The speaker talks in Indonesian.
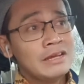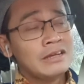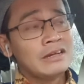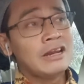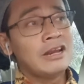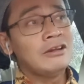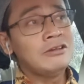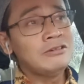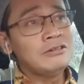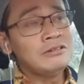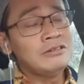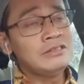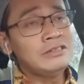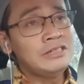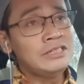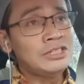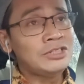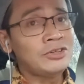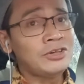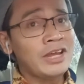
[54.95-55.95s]
lalu
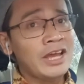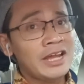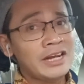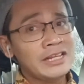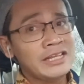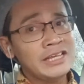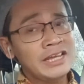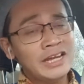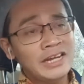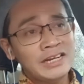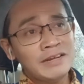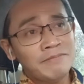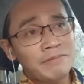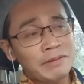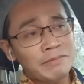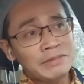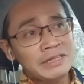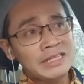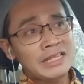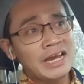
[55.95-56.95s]
di sore harinya ada
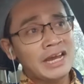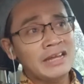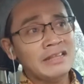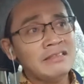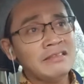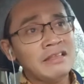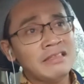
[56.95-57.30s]
perbincangan